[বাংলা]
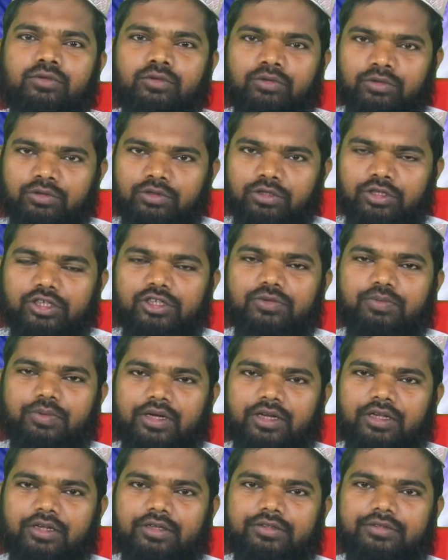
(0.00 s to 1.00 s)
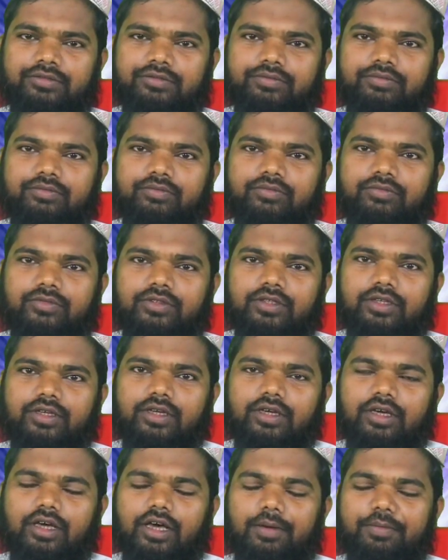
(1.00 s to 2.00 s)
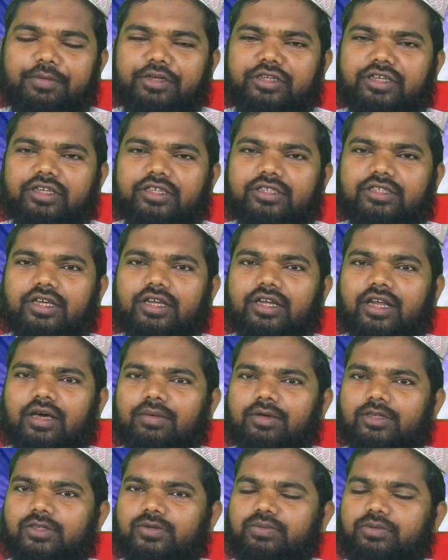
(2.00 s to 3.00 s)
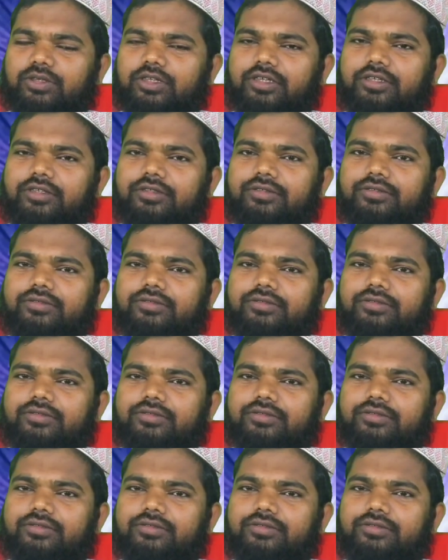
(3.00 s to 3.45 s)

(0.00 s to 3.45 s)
উনত্রিশ পারা আপনি এশার নামাজ পড়ে